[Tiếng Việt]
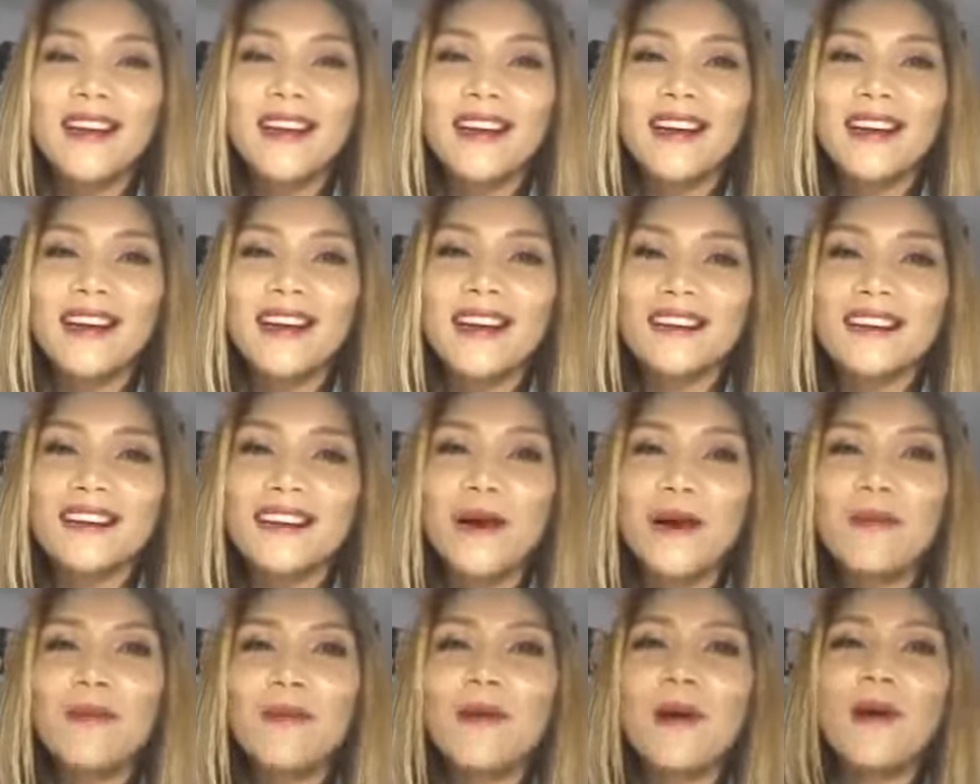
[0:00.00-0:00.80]
À,
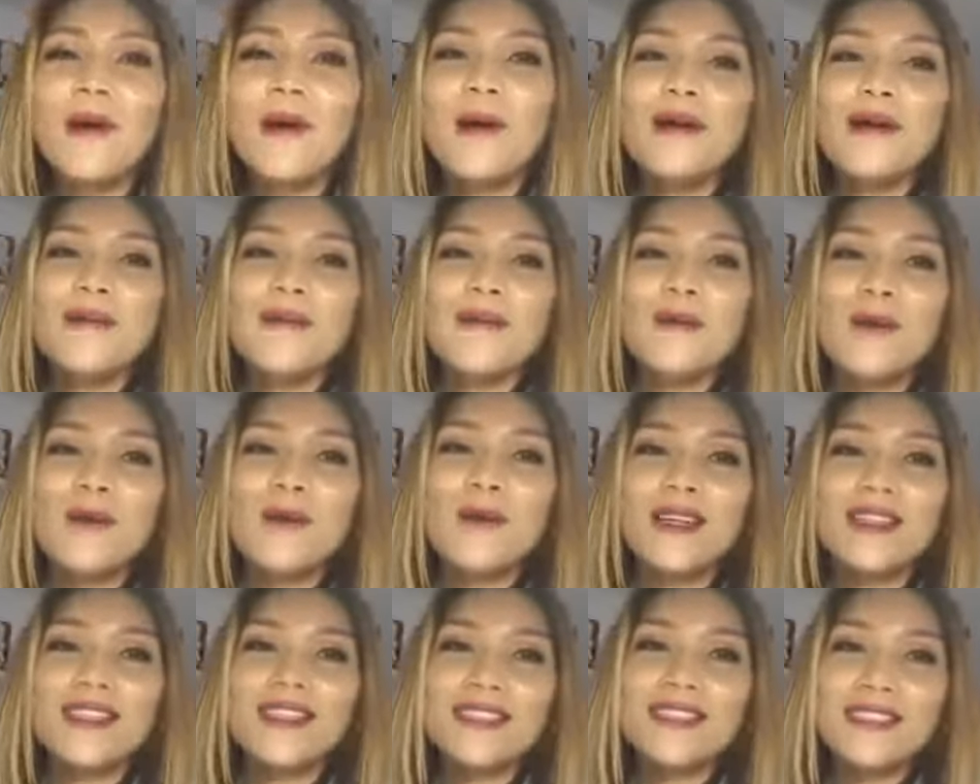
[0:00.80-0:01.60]
đóng góp là một
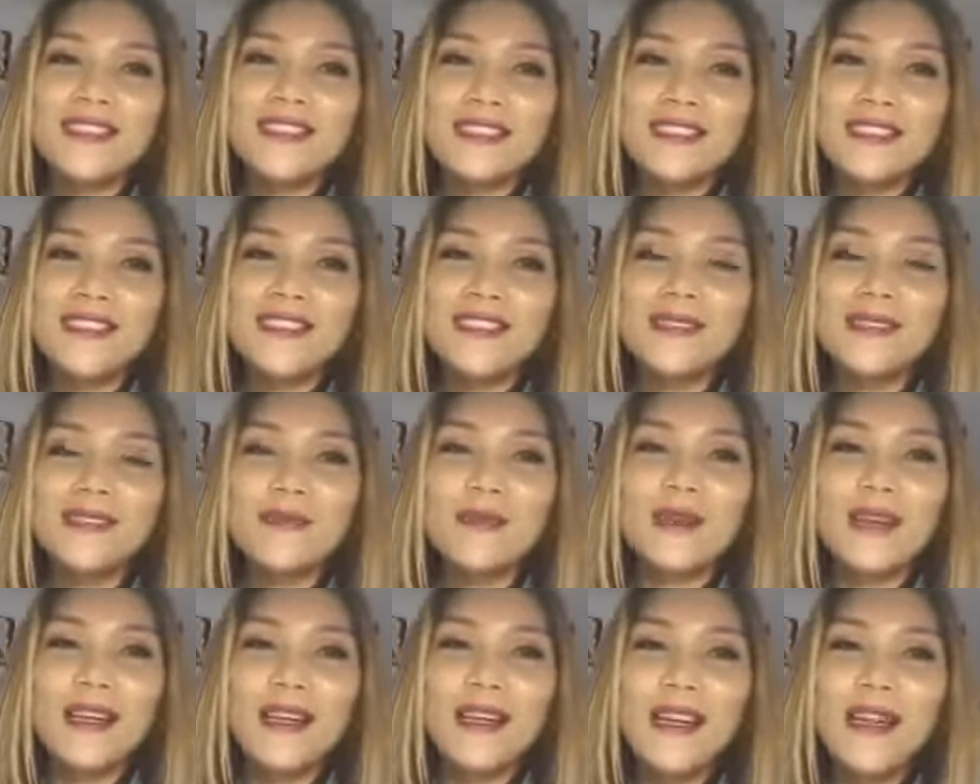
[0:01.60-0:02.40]
cái sự
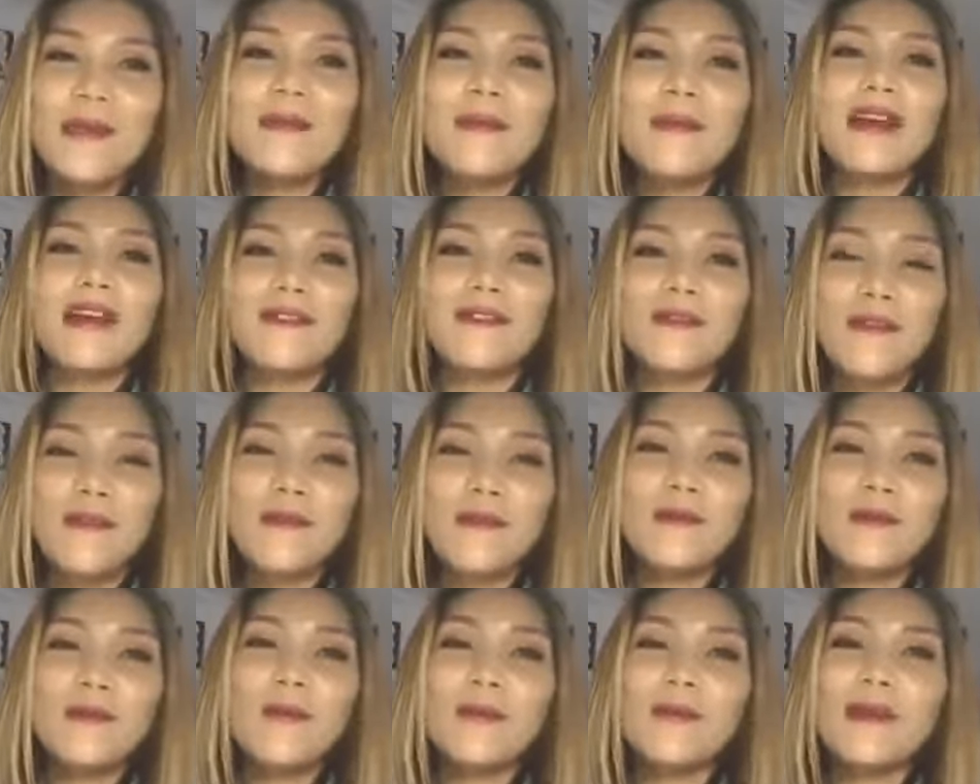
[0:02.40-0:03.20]
một cái niềm hạnh
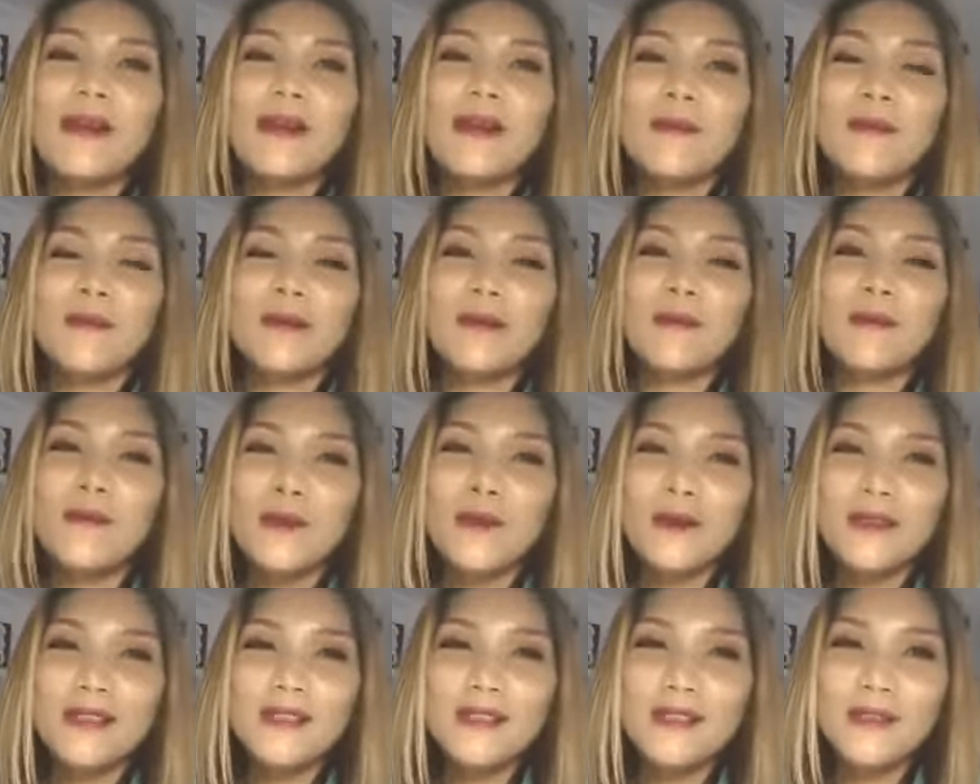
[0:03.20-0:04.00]
phúc cũng là một cái
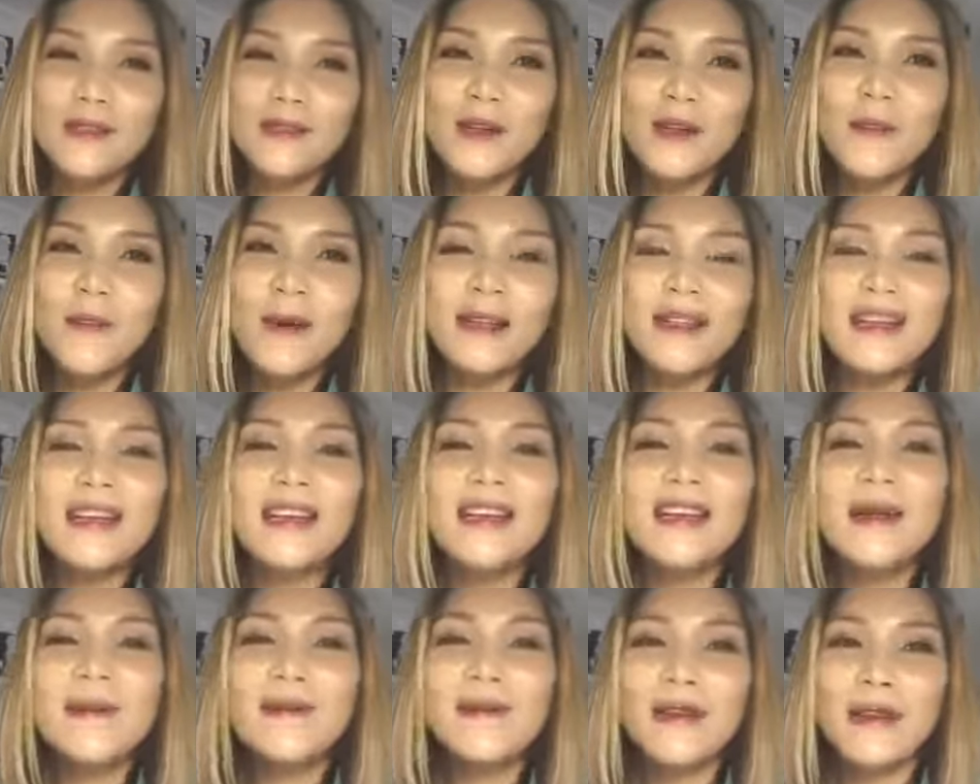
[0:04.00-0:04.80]
môi trường cho bản
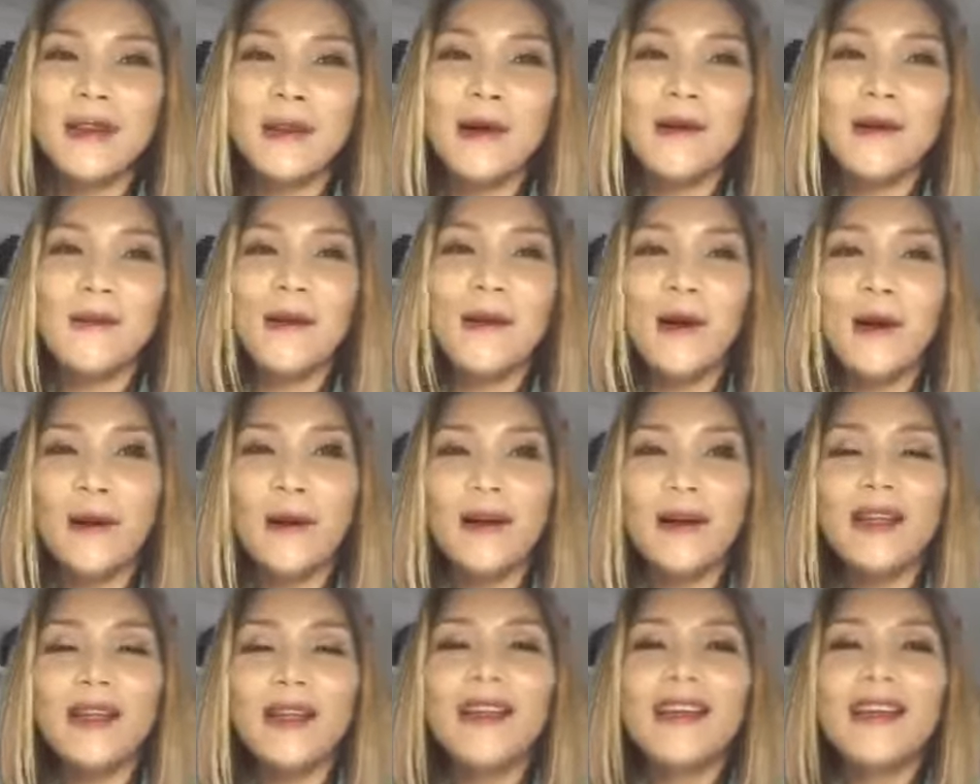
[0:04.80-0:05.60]
thân em được học hỏi